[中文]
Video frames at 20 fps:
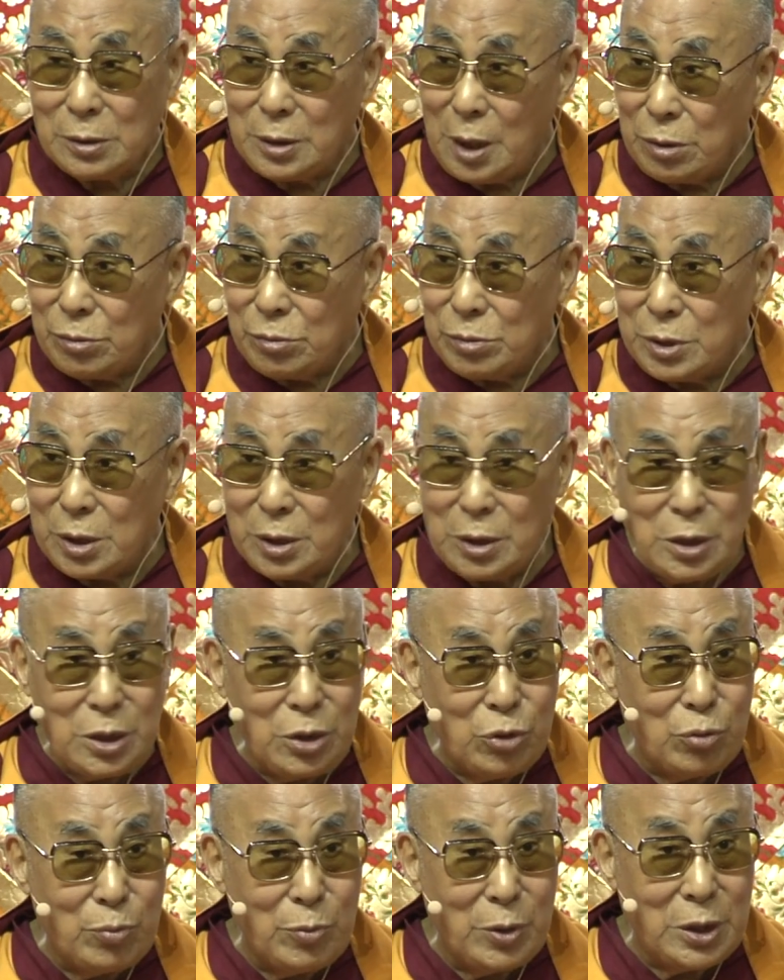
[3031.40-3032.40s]
这一切
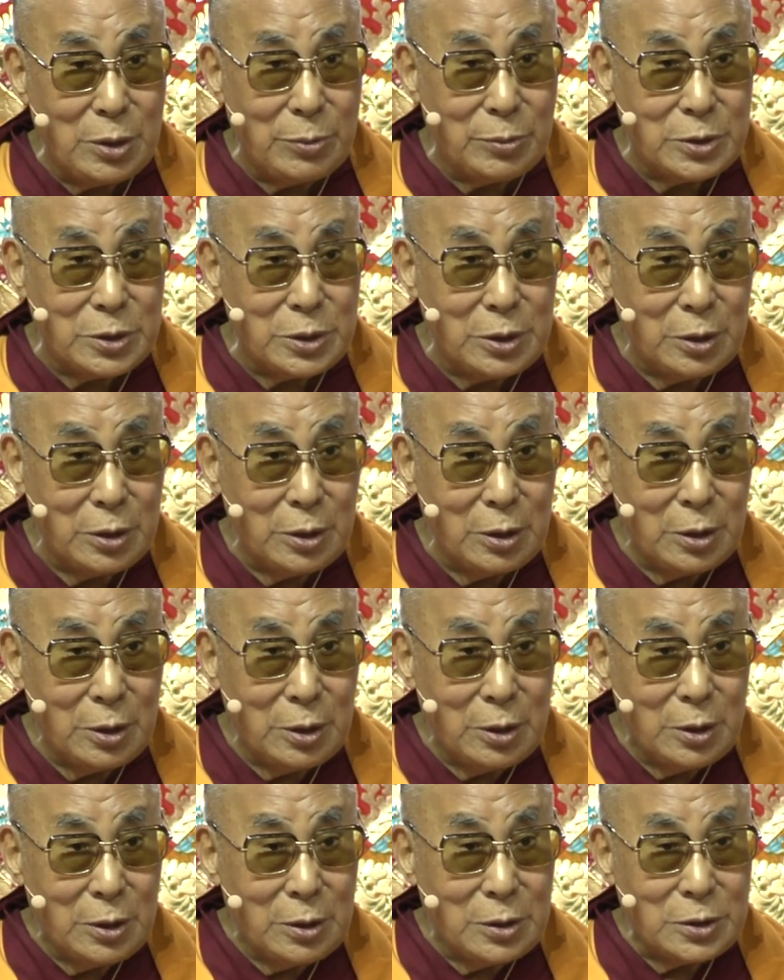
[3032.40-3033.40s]
有为和
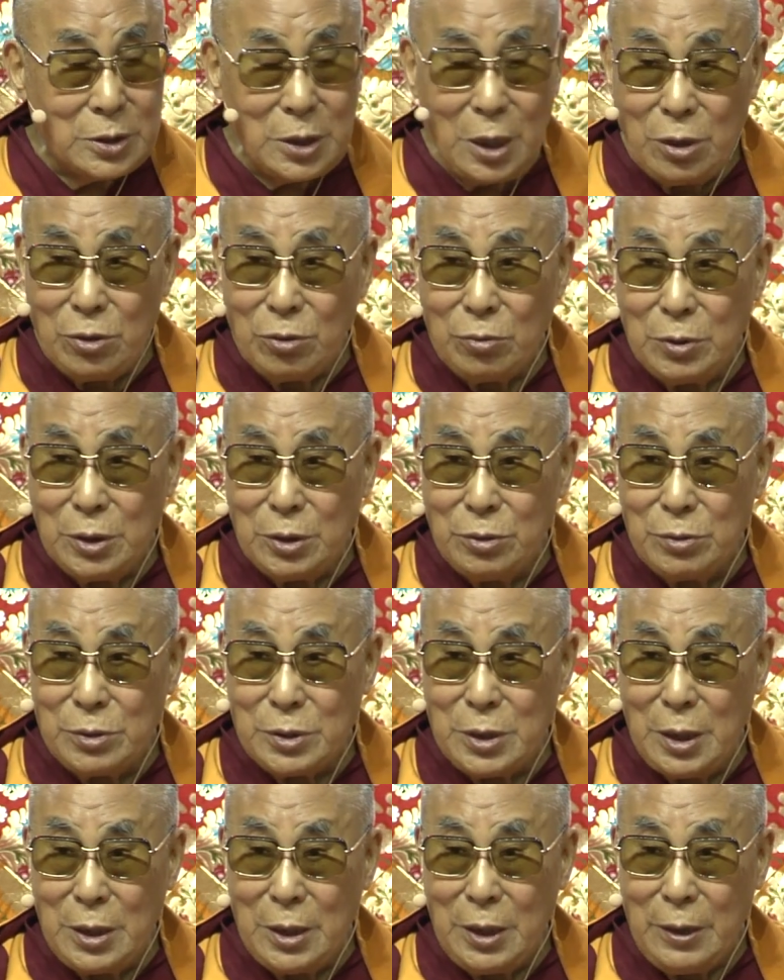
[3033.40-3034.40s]
无为，寻找之
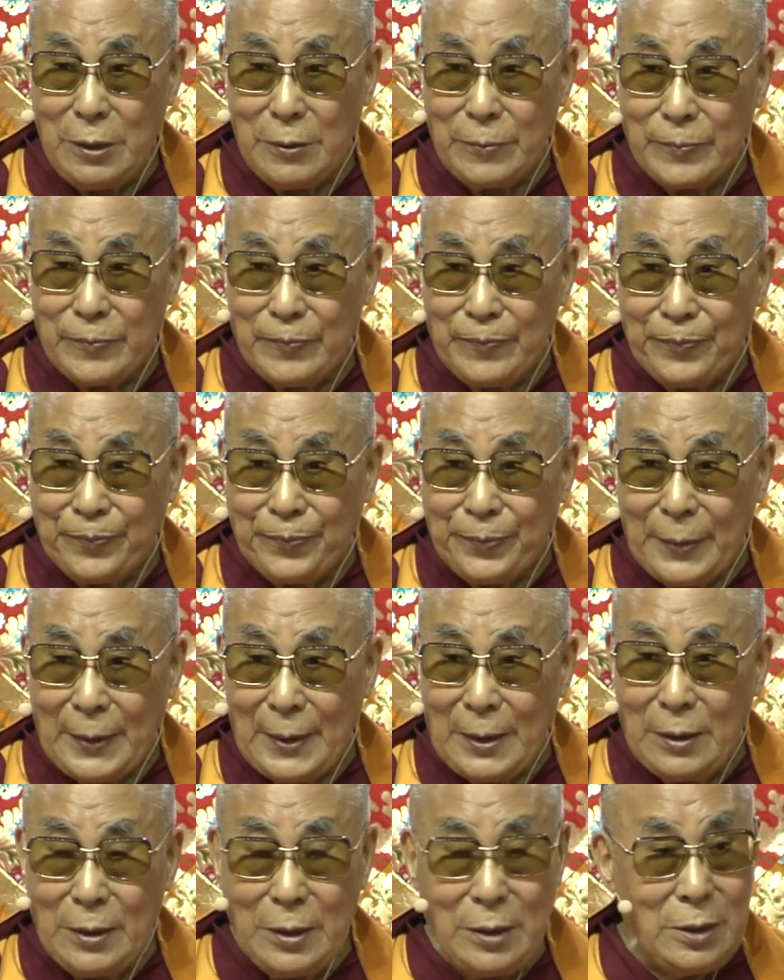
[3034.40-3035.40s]
后都找不到它的
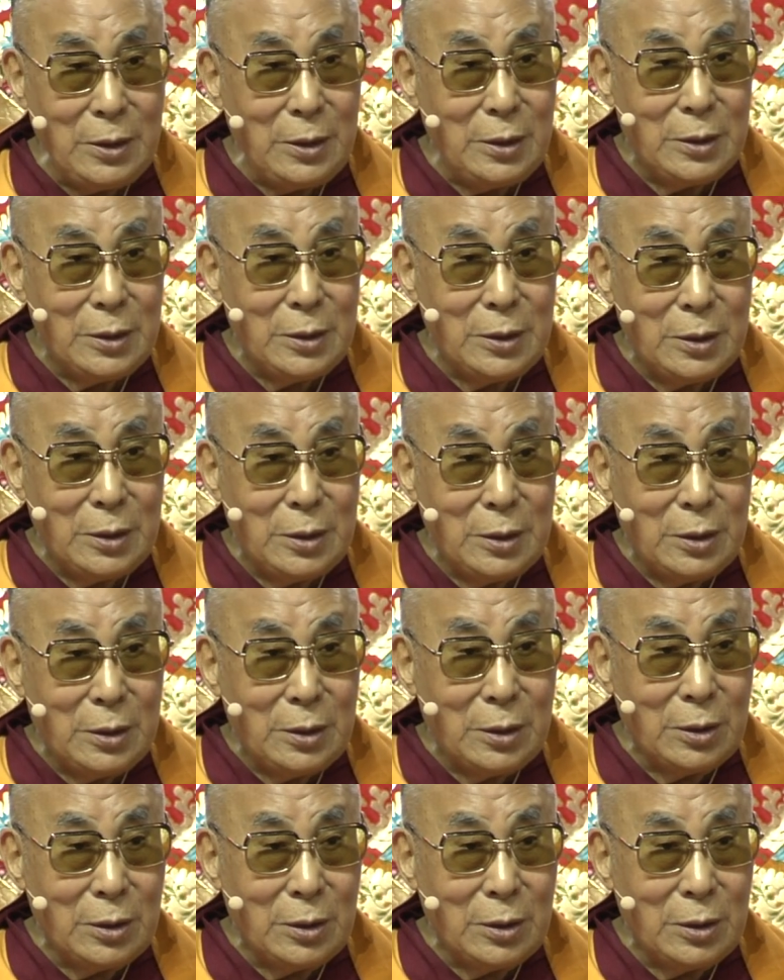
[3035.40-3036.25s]
一个施设义。